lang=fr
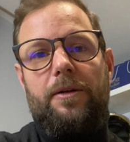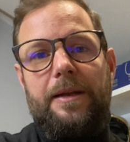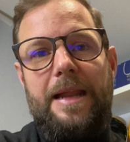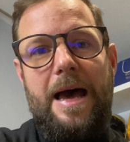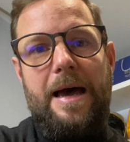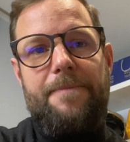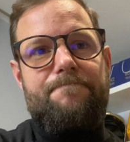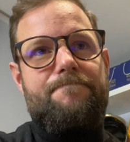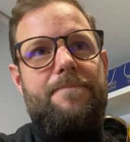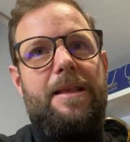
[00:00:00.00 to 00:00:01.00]
la,
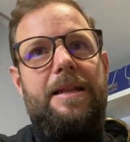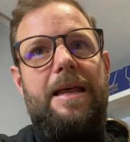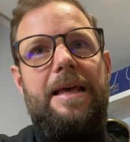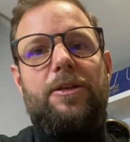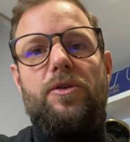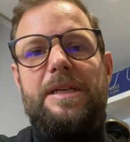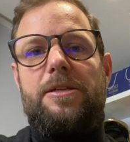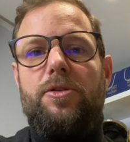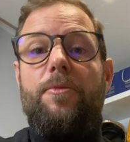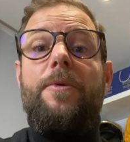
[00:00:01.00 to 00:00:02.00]
la, la,
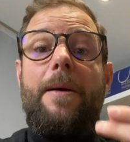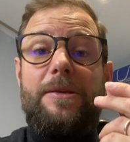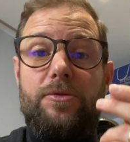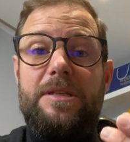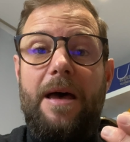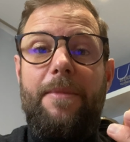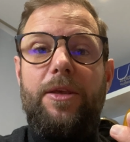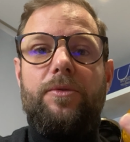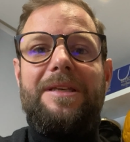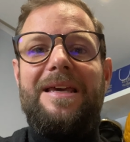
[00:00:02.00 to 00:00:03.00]
transaction immobilière, parce que c'est un maillon qui est